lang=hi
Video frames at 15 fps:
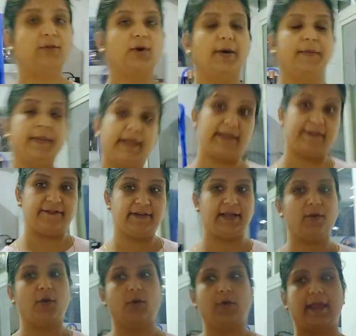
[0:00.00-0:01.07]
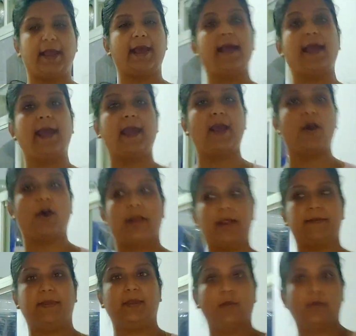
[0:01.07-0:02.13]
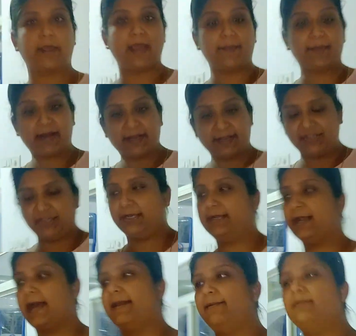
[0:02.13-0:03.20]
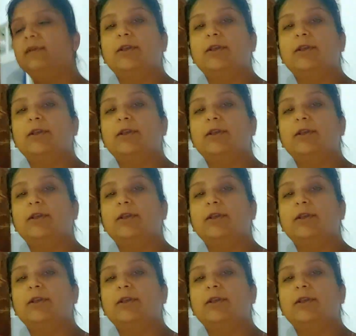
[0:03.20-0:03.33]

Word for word: अभी इवनिंग हो गया है और अभी हो गया मेरा टी टाइम